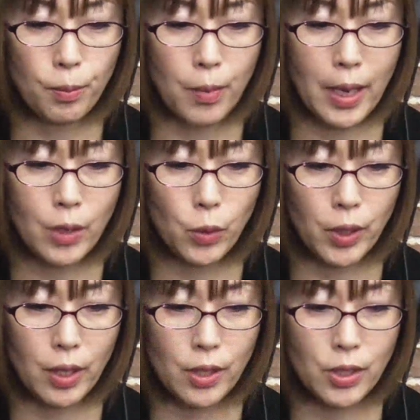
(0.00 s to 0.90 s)
前の
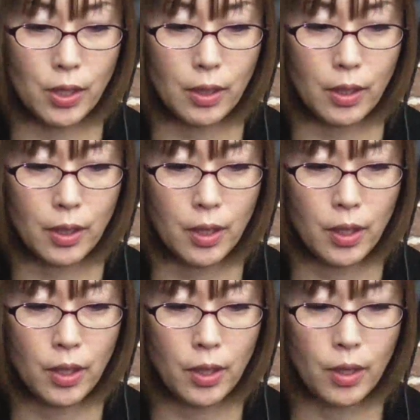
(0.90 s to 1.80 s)
芸者が
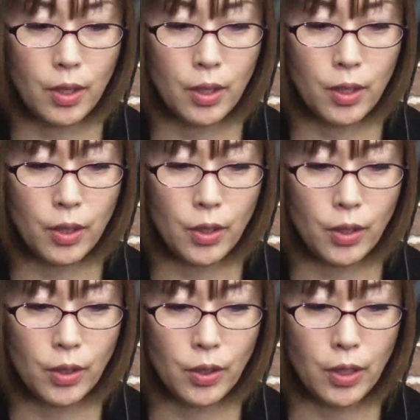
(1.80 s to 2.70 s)

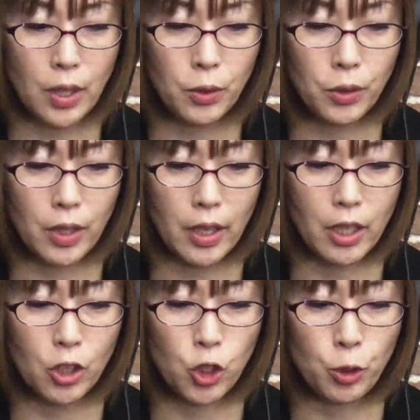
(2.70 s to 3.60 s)
ネクタイ
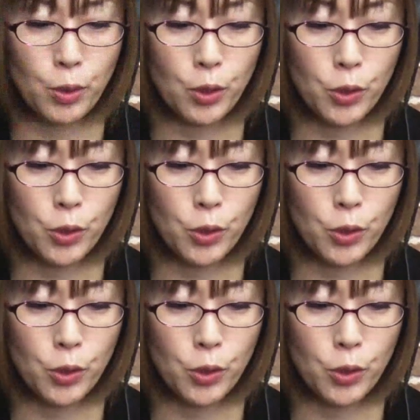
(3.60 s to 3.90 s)
で首